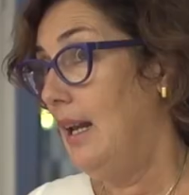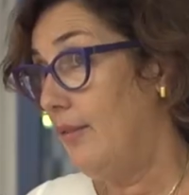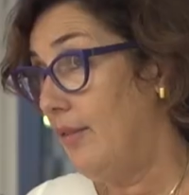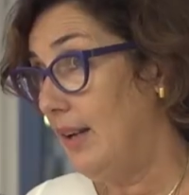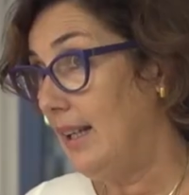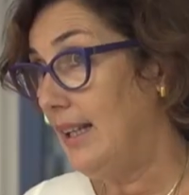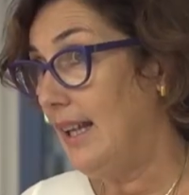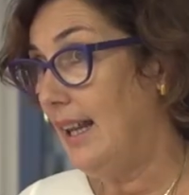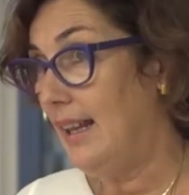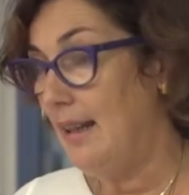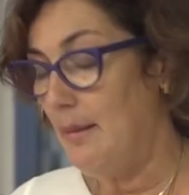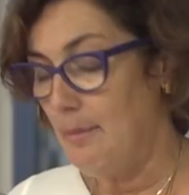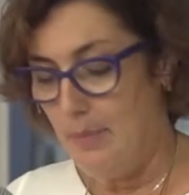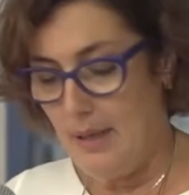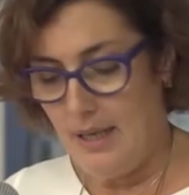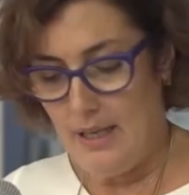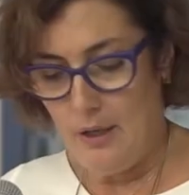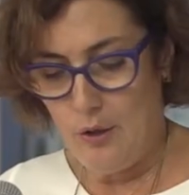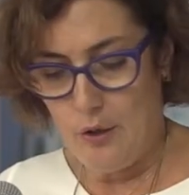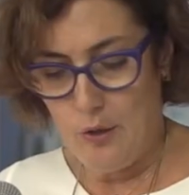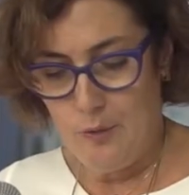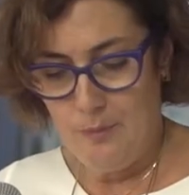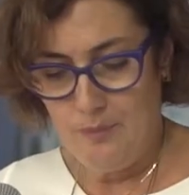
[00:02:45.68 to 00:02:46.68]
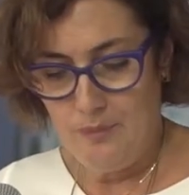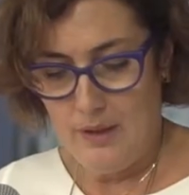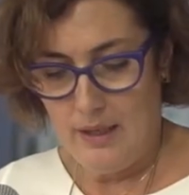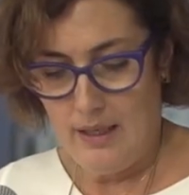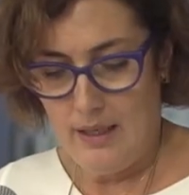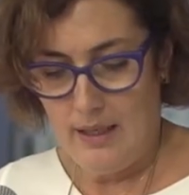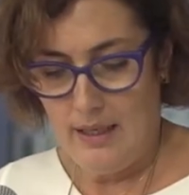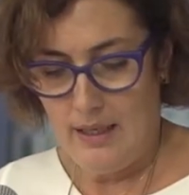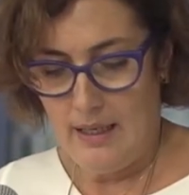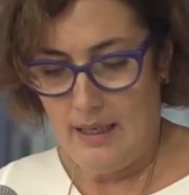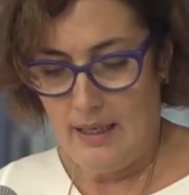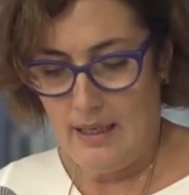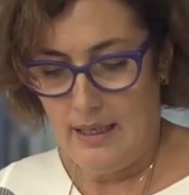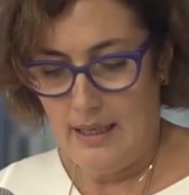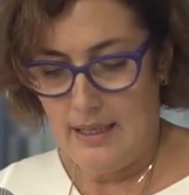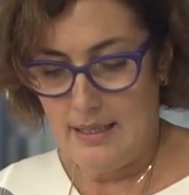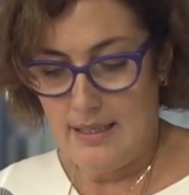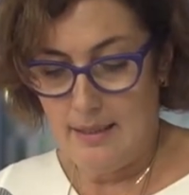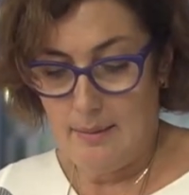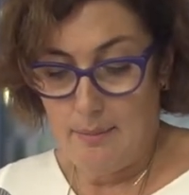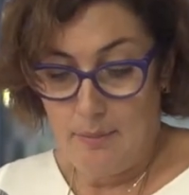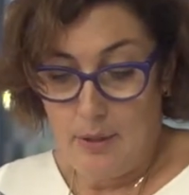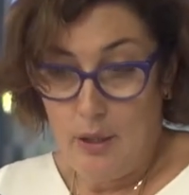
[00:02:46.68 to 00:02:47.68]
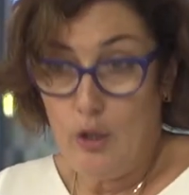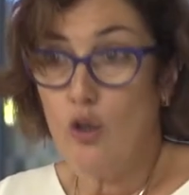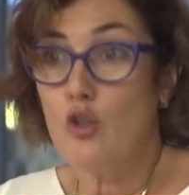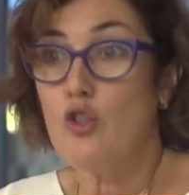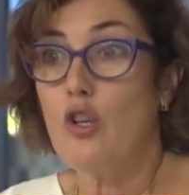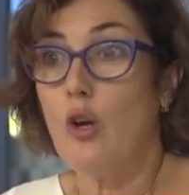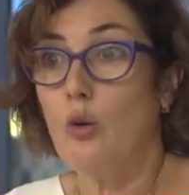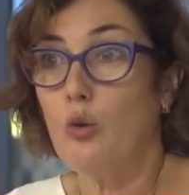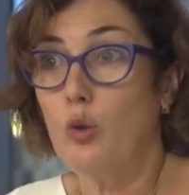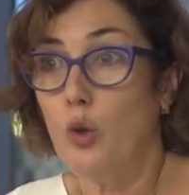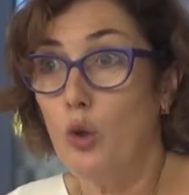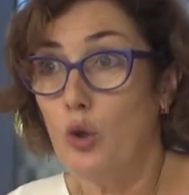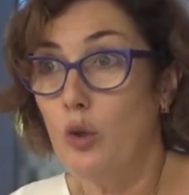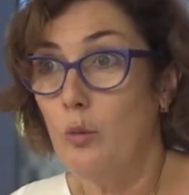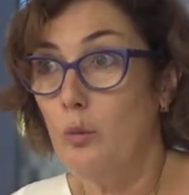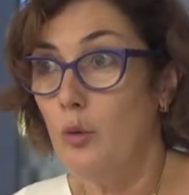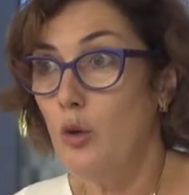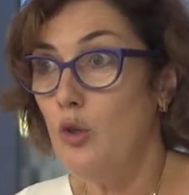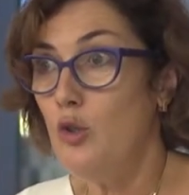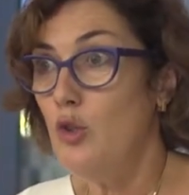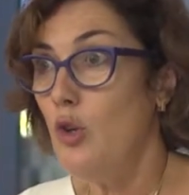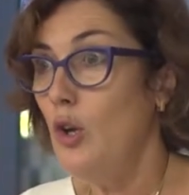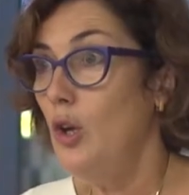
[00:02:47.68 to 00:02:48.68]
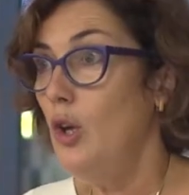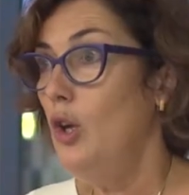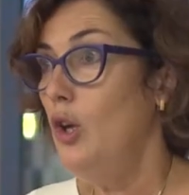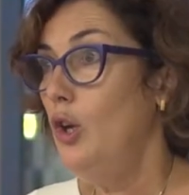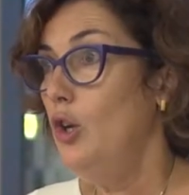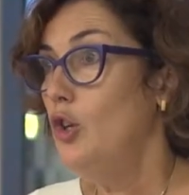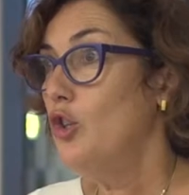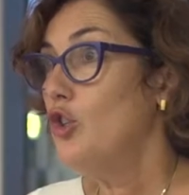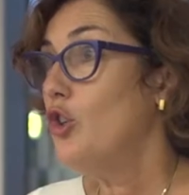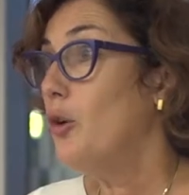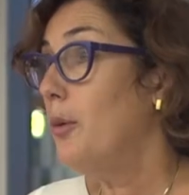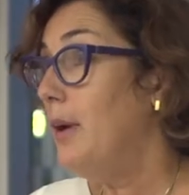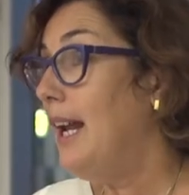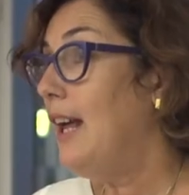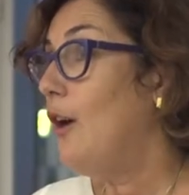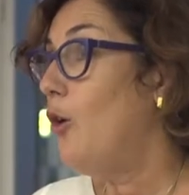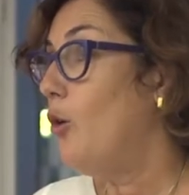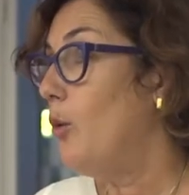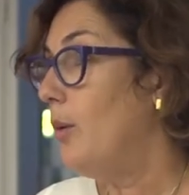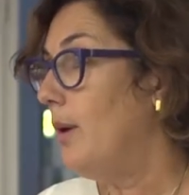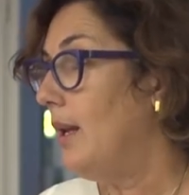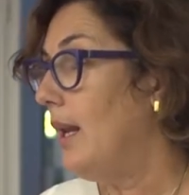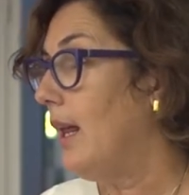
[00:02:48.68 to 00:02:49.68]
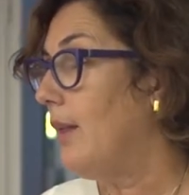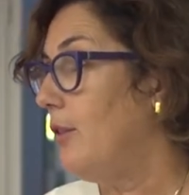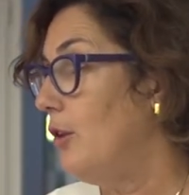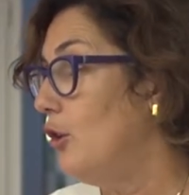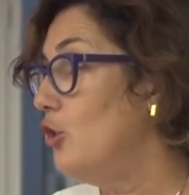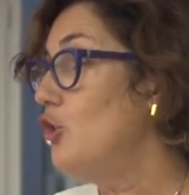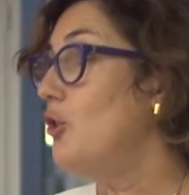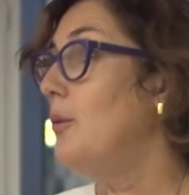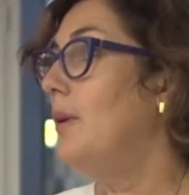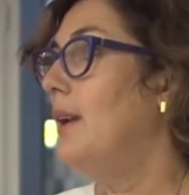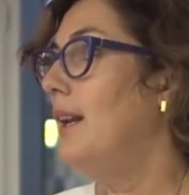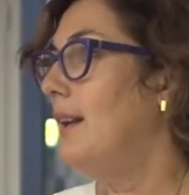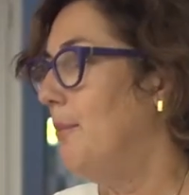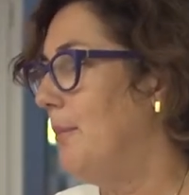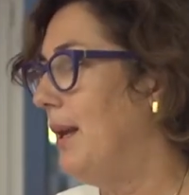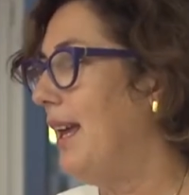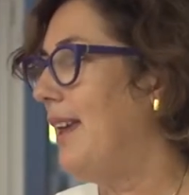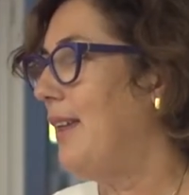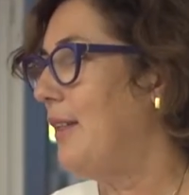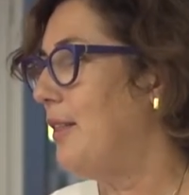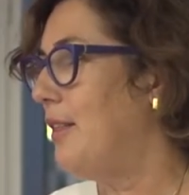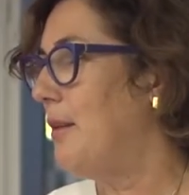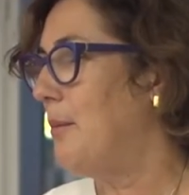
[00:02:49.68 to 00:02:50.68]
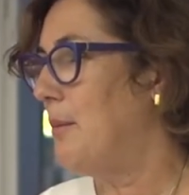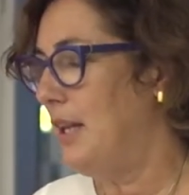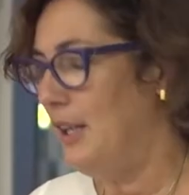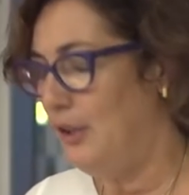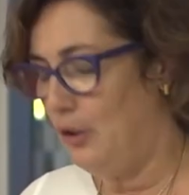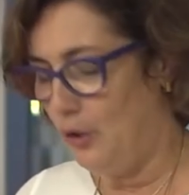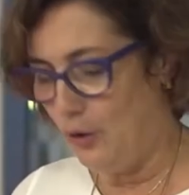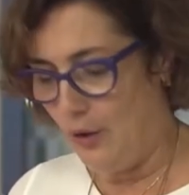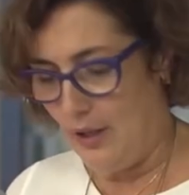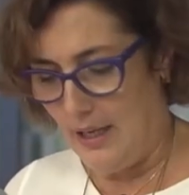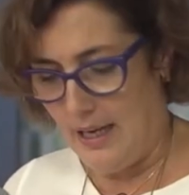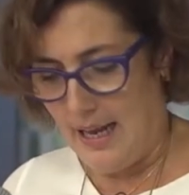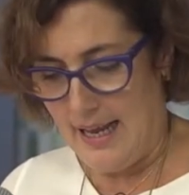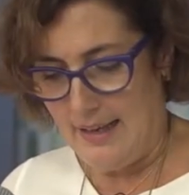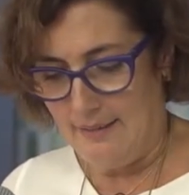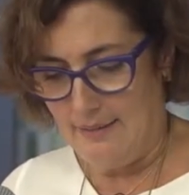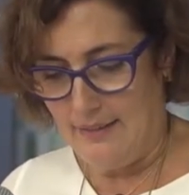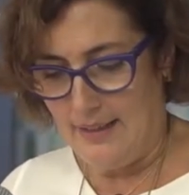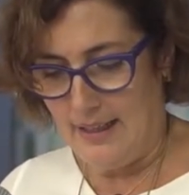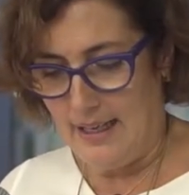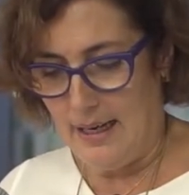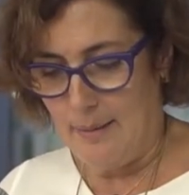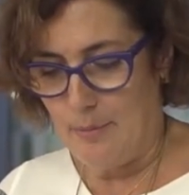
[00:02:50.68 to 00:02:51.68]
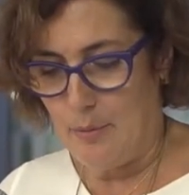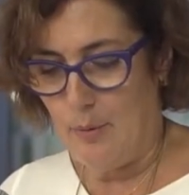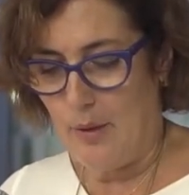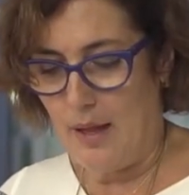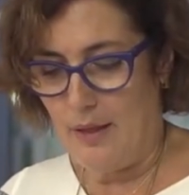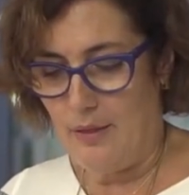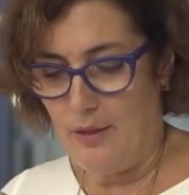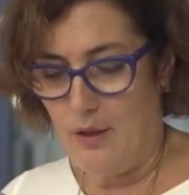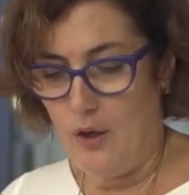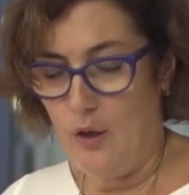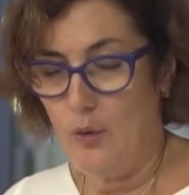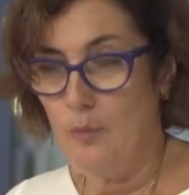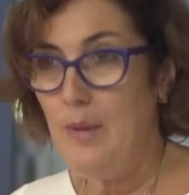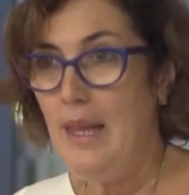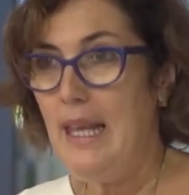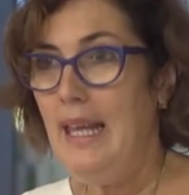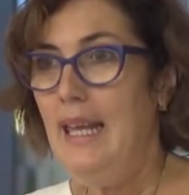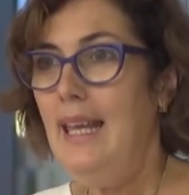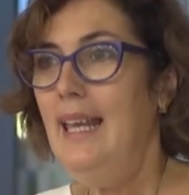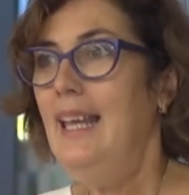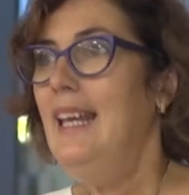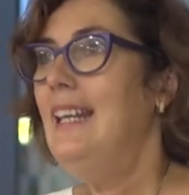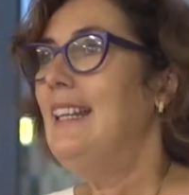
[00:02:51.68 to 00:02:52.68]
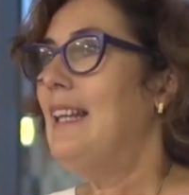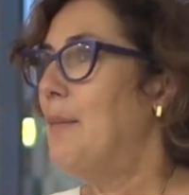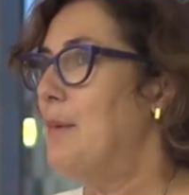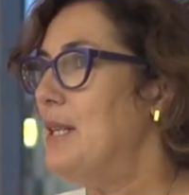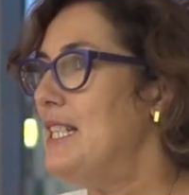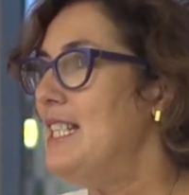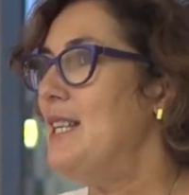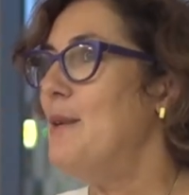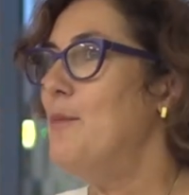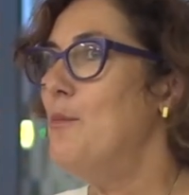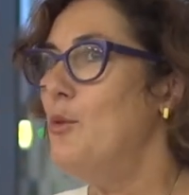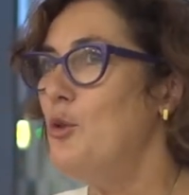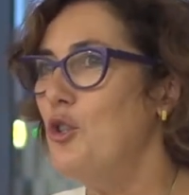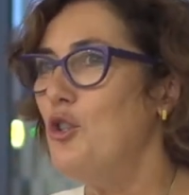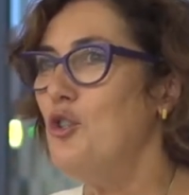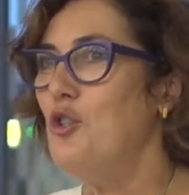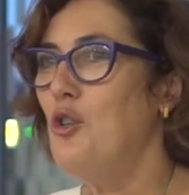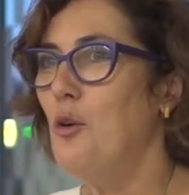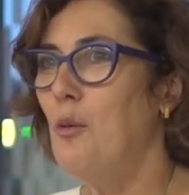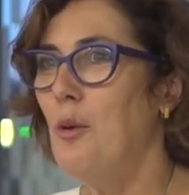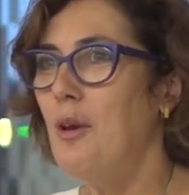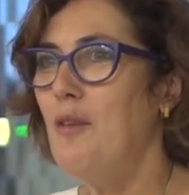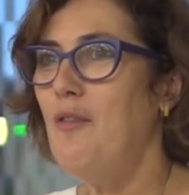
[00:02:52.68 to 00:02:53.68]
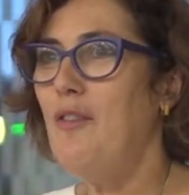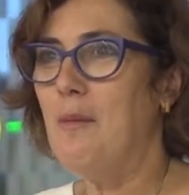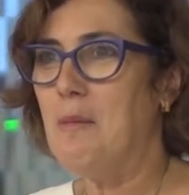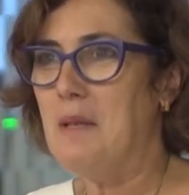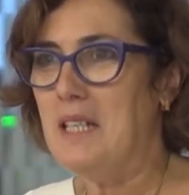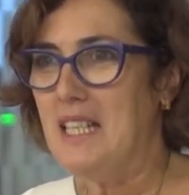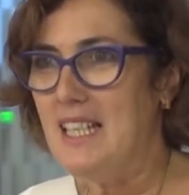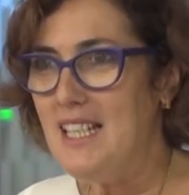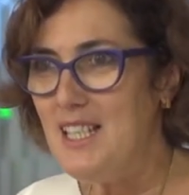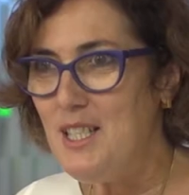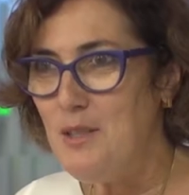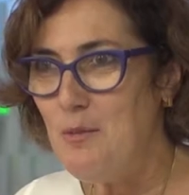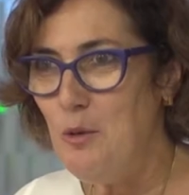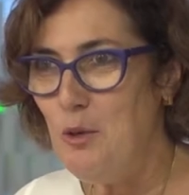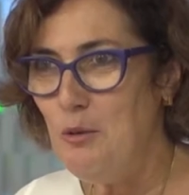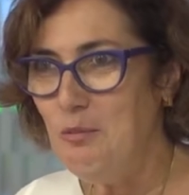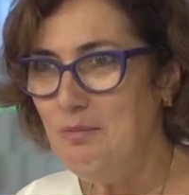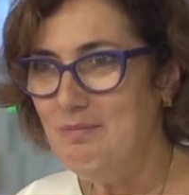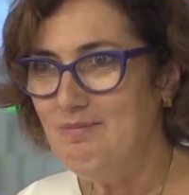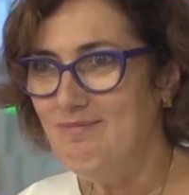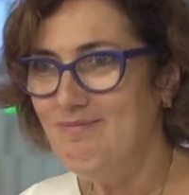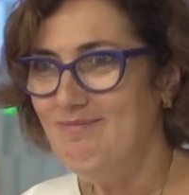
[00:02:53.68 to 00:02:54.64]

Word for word: la falta de empleo, el desempleo, los autónomos, sobre la jubilación, sobre el envejecimiento de la, población. También sé mucho sobre feminismo,